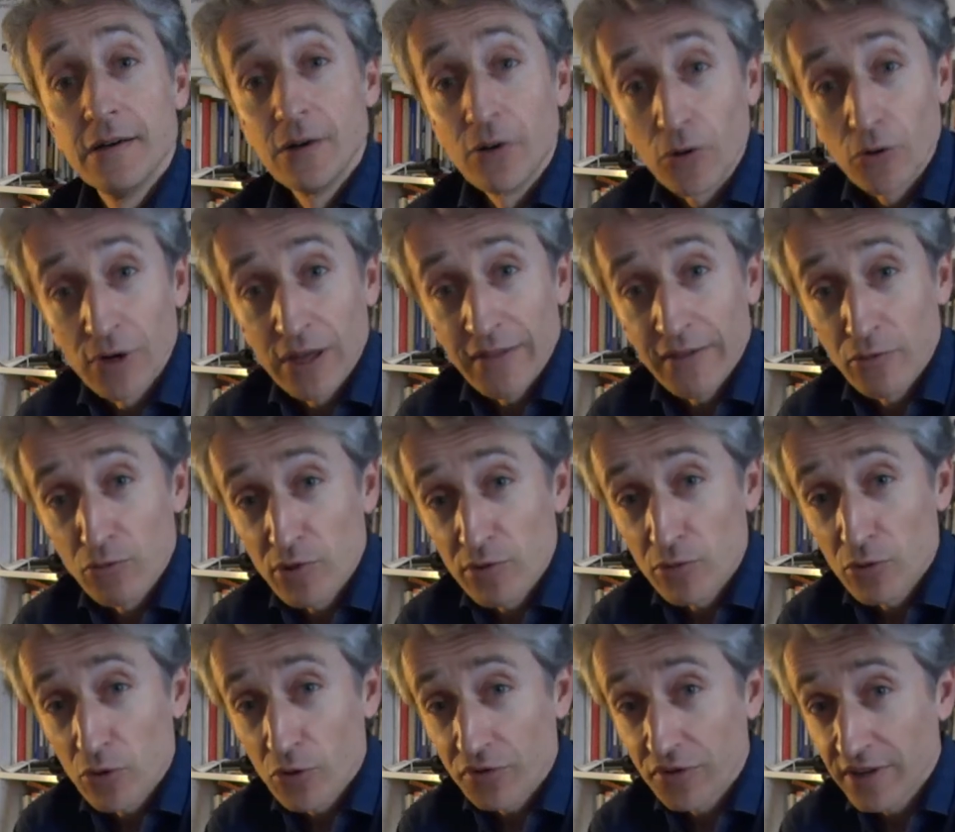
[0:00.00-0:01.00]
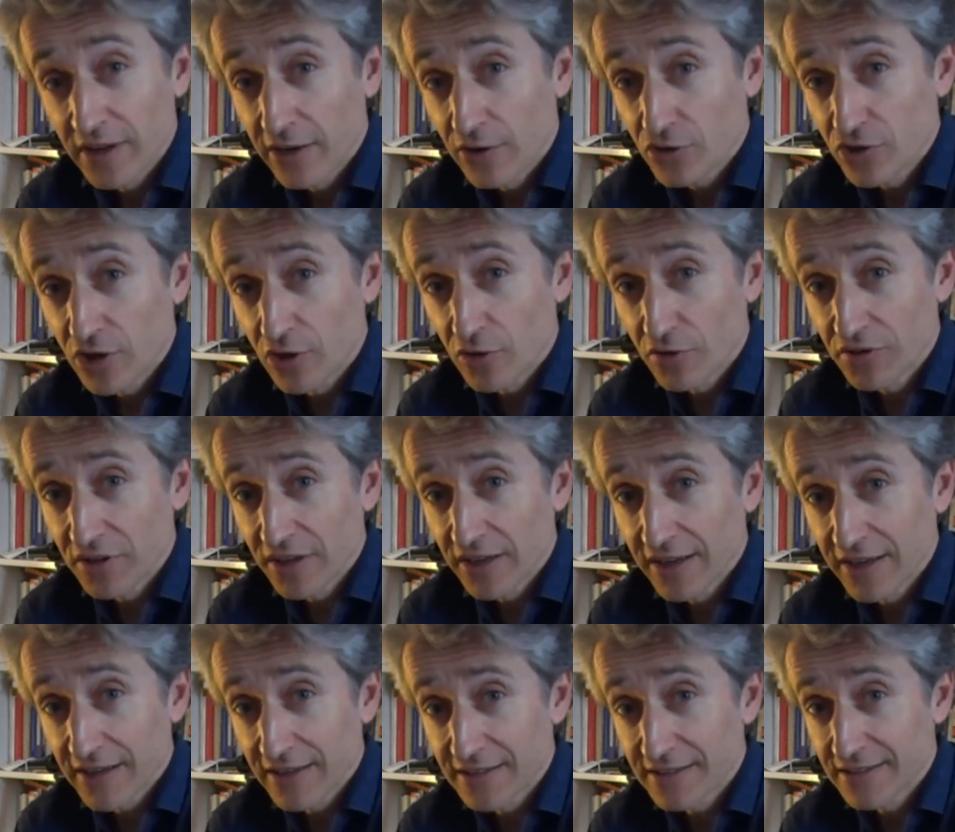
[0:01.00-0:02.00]
Hola de nuevo cocineros y
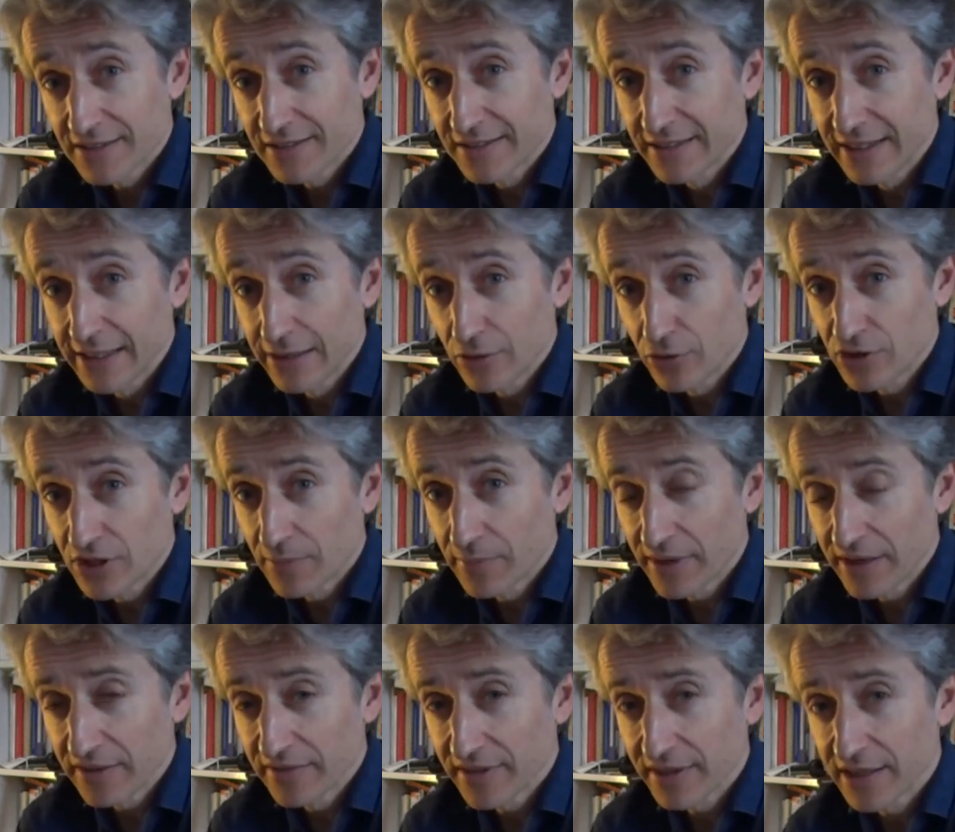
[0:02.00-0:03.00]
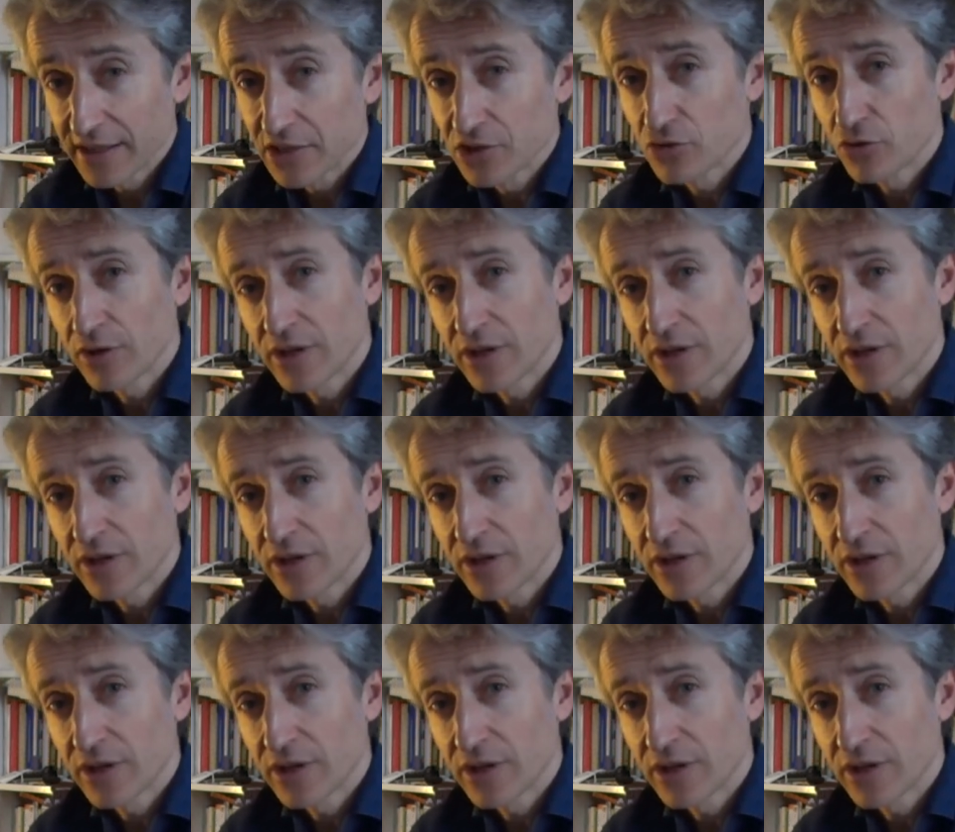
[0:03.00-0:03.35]
cocineras de los aprendizajes.